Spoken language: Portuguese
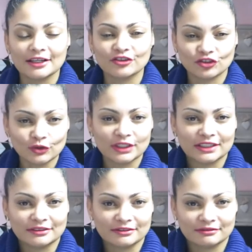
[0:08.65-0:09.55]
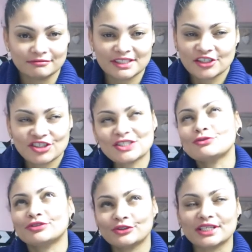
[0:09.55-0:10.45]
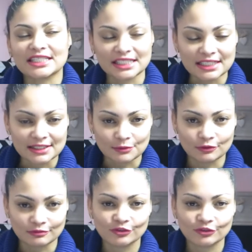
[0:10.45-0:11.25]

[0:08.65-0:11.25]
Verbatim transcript: Júlia, você já sofreu racismo?